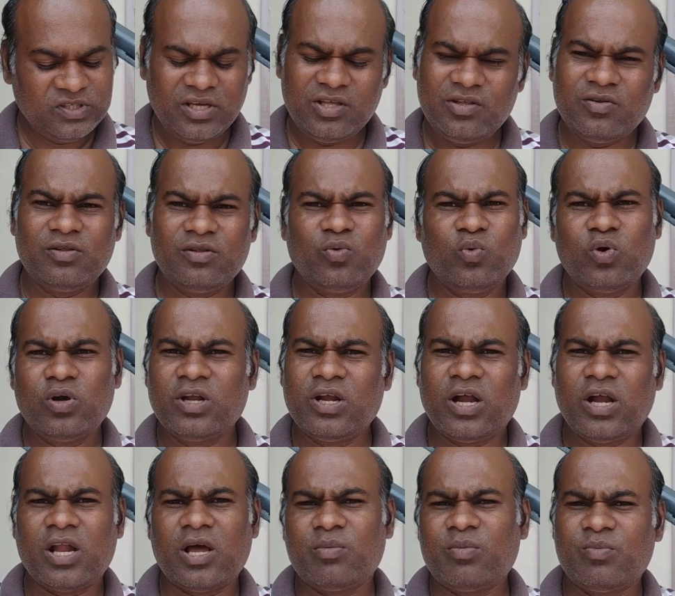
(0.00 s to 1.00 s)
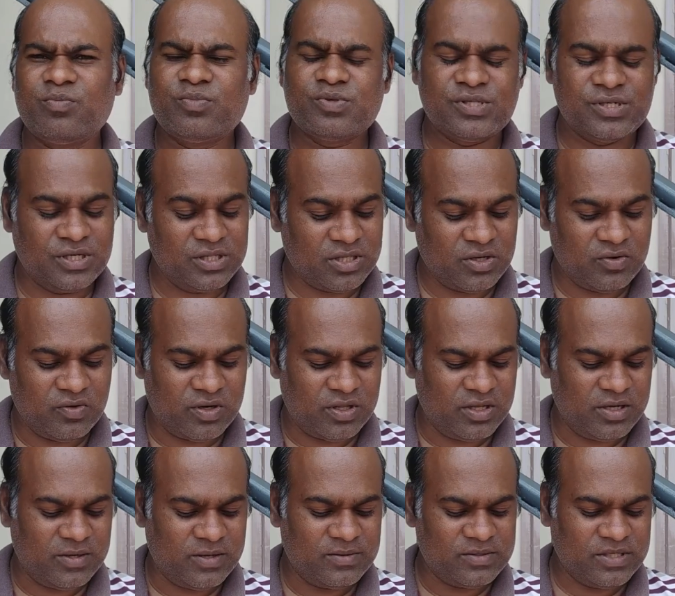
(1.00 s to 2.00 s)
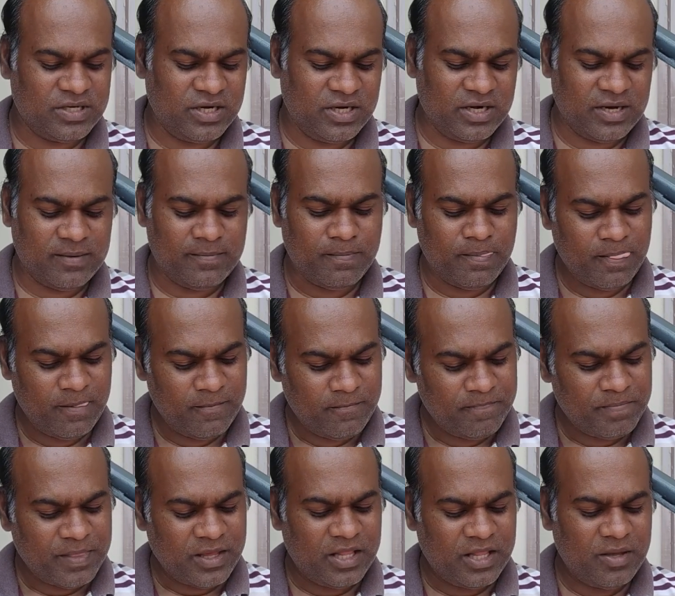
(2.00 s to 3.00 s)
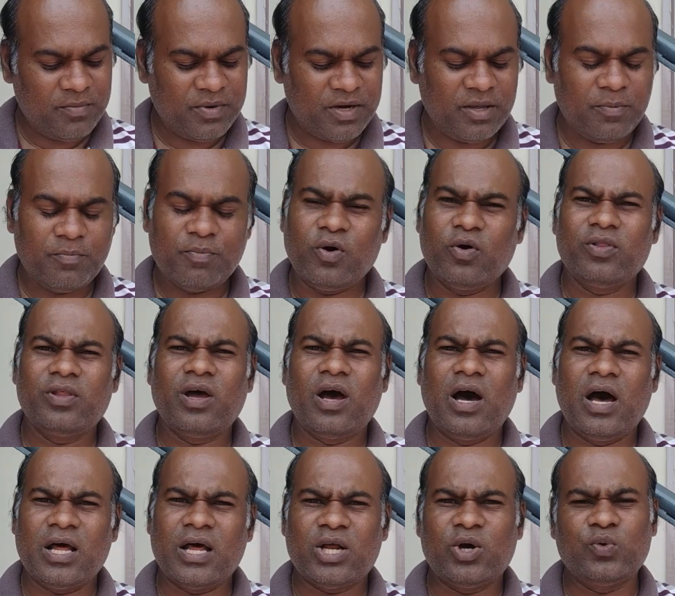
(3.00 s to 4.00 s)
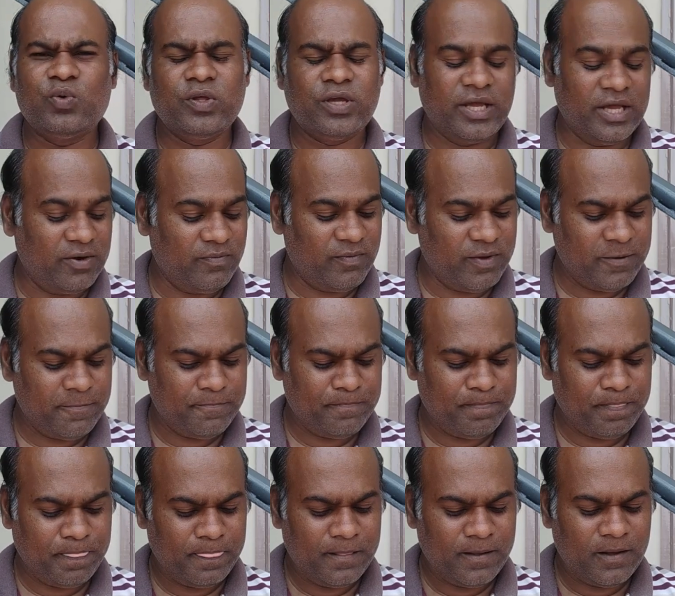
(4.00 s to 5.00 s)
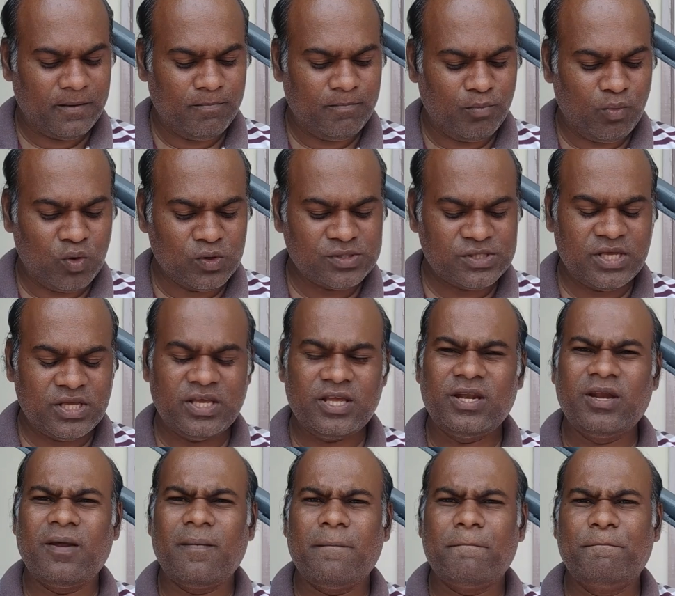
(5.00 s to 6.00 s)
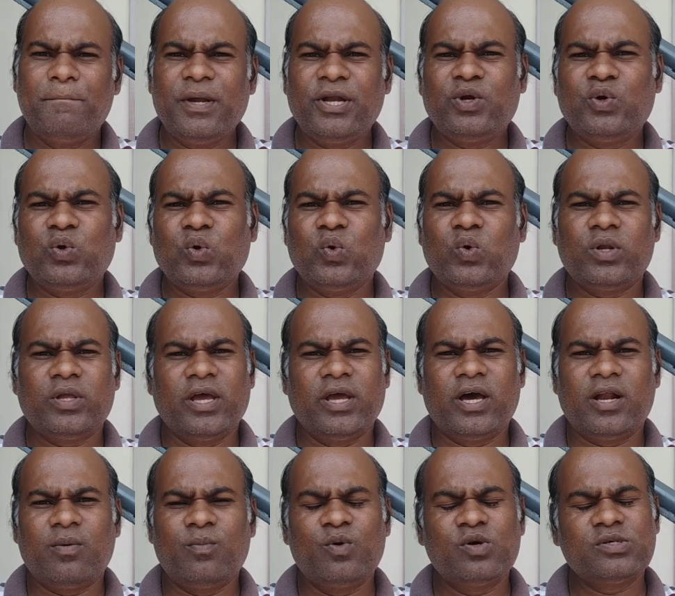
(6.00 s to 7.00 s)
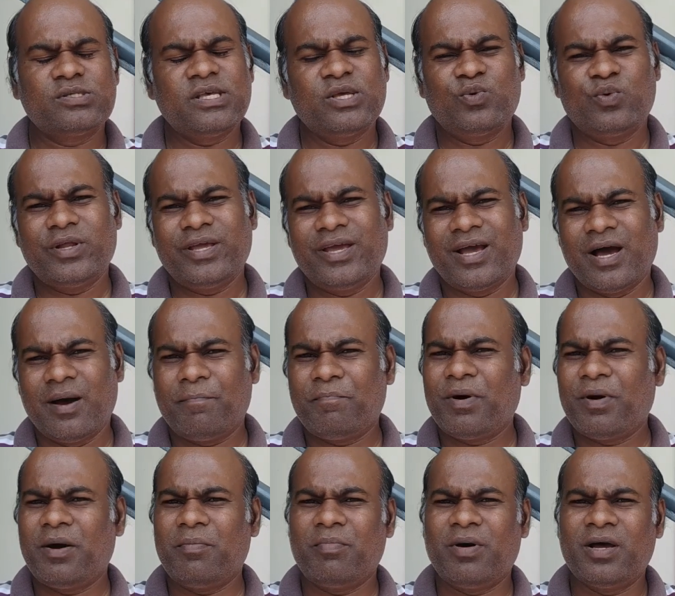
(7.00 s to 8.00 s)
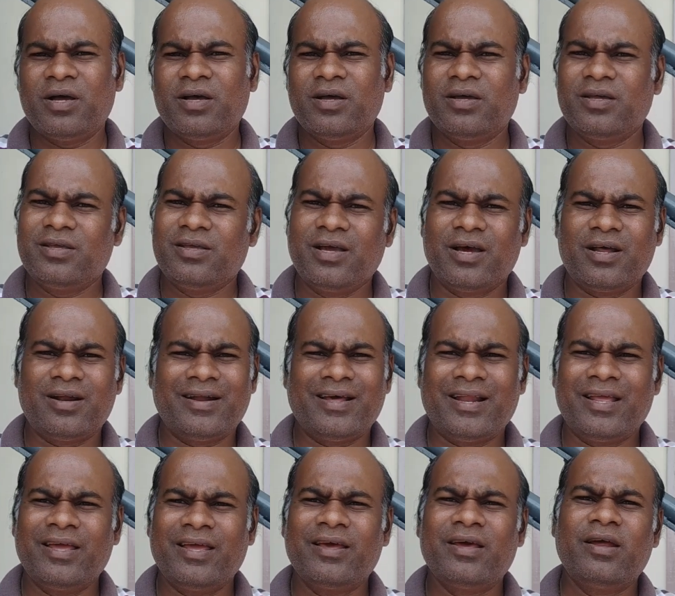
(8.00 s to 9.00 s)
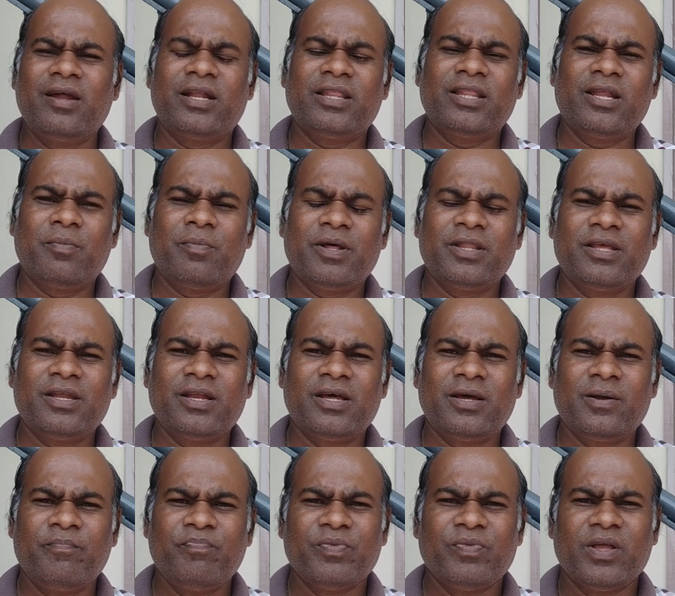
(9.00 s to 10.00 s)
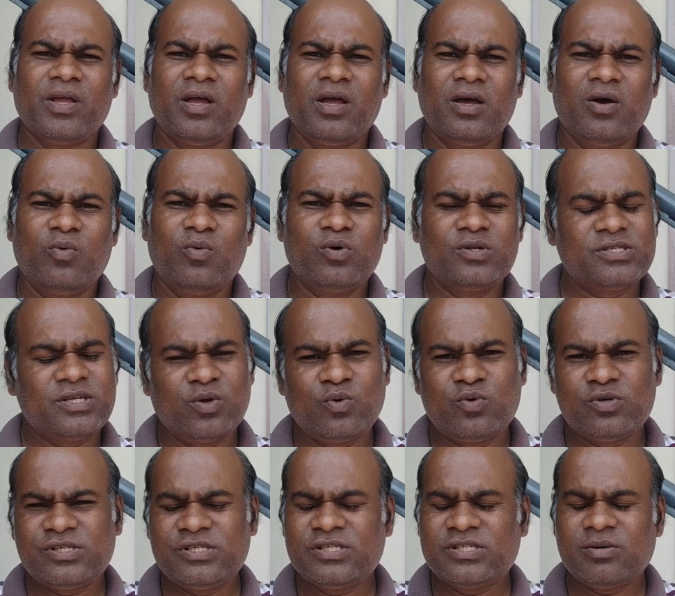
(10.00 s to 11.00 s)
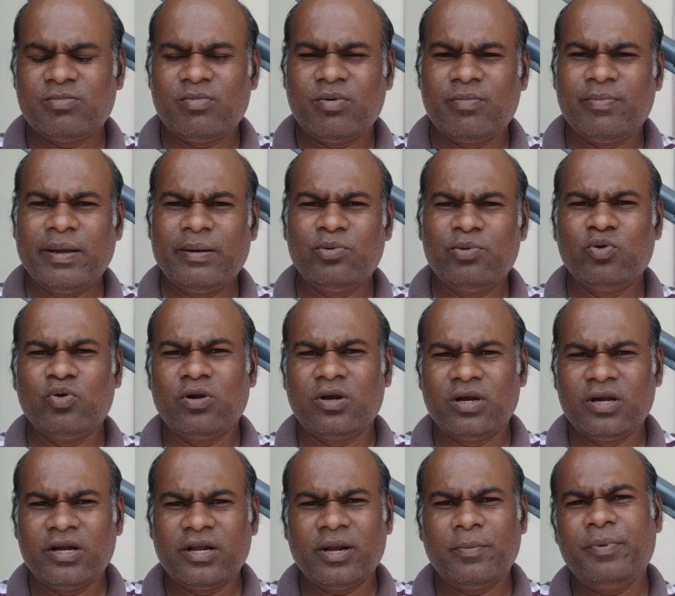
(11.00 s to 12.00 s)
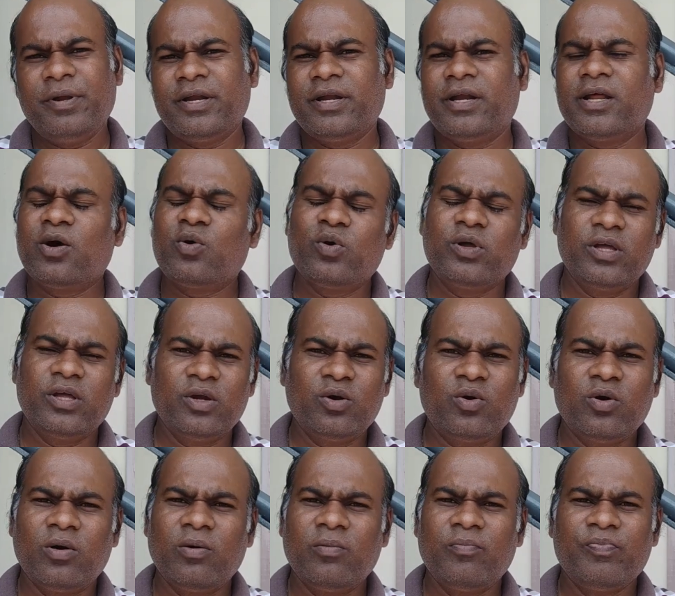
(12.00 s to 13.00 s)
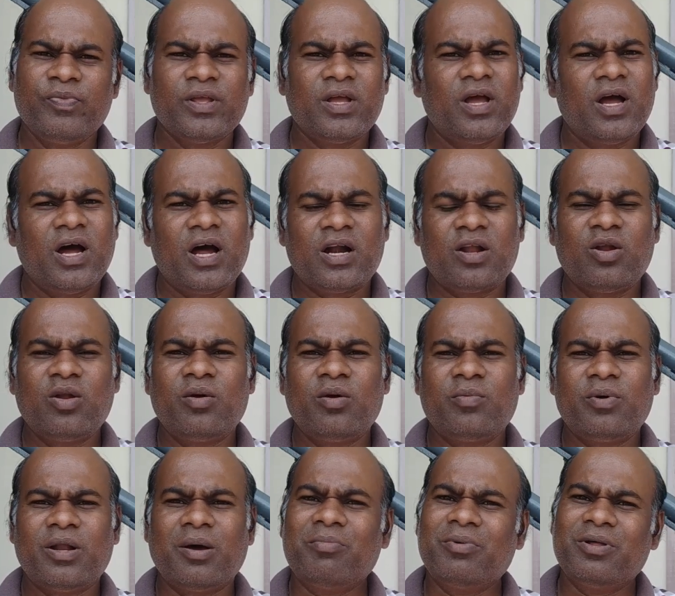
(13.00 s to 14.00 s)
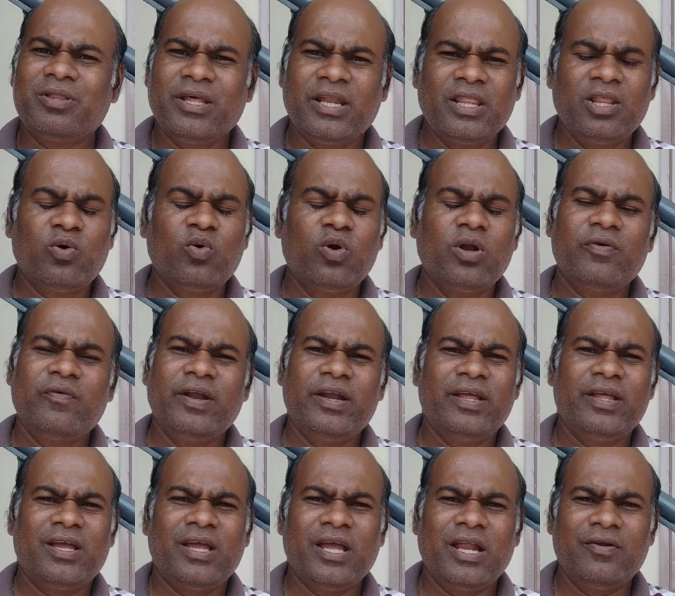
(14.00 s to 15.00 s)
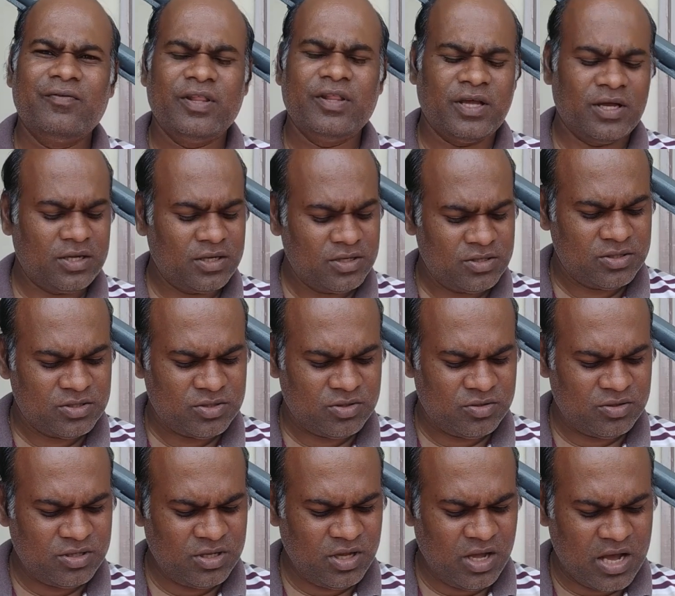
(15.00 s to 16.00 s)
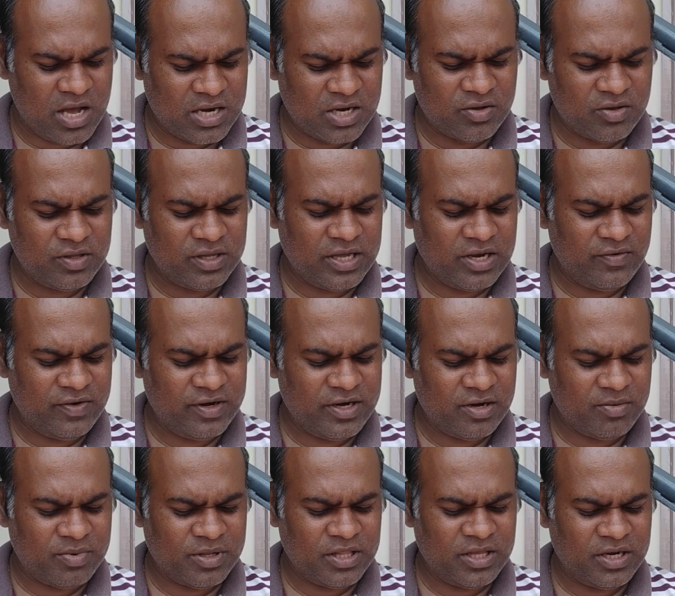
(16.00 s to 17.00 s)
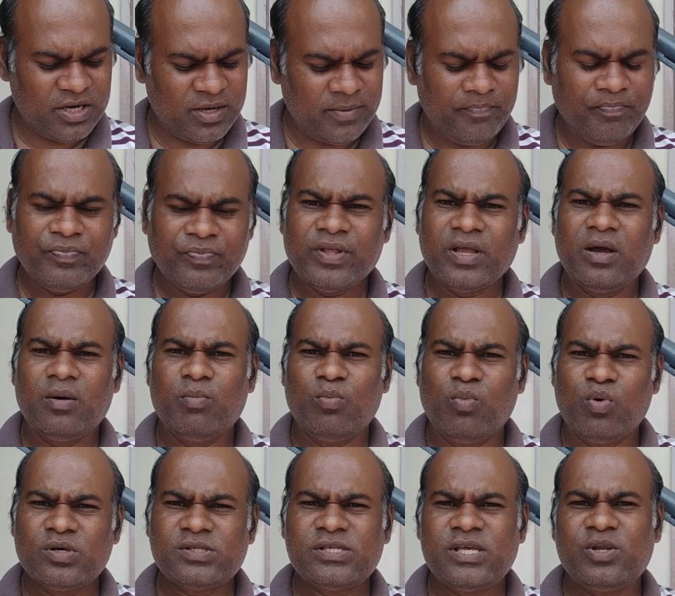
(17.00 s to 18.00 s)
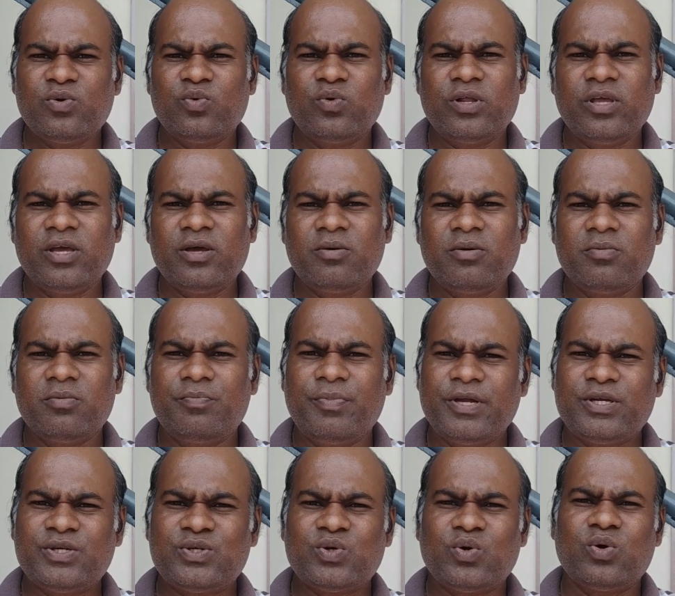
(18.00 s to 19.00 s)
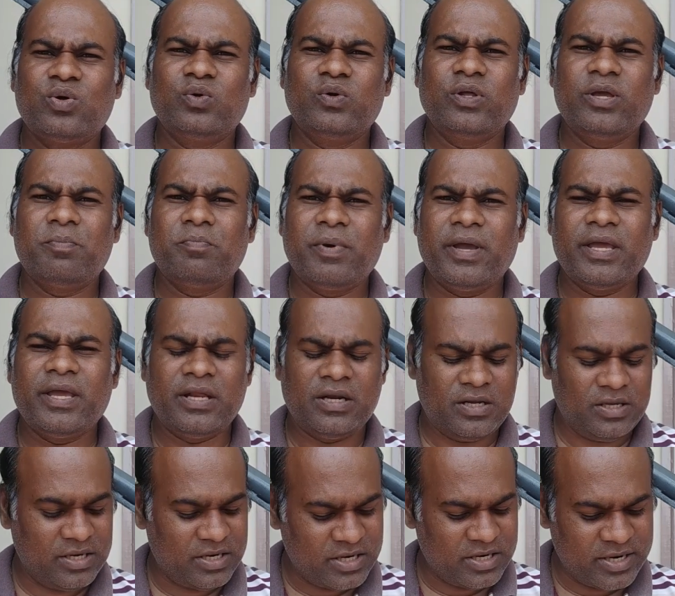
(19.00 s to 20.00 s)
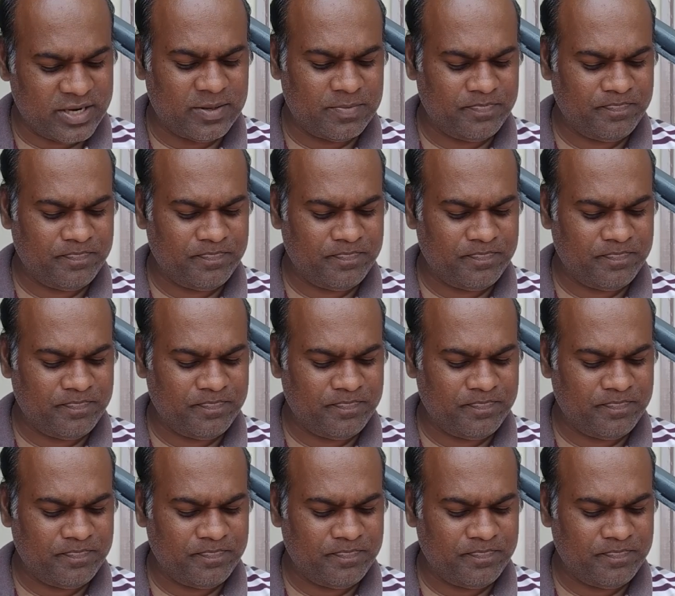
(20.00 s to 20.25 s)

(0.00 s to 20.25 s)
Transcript: இது வந்து ஒன்று நாளாகும் புஸ்தகத்தில் வருதுங்க சரிங்களா அதே மாதிரி இப்போ வந்து ஆறாவது கேள்வி மோசையின் பெற்றோர் யார் மோசையினுடைய அப்பா அம்மா யார் நிறைய இடத்துல பார்த்தீங்கன்னா ஒரு சில கொஸ்டின்ஸ் நம்ம பைபிள் ரிப்பீட்டடாக கூட இருக்கும் ஆனாலும் நம்ம தெரிந்து கொள்ள வேண்டிய கேள்வி தான் ஸோ வந்து ஆறாவது கேள்வி என்னன்னு பார்த்தீங்கன்னா மோசையினுடைய பெற்றோருடைய பெயர் என்ன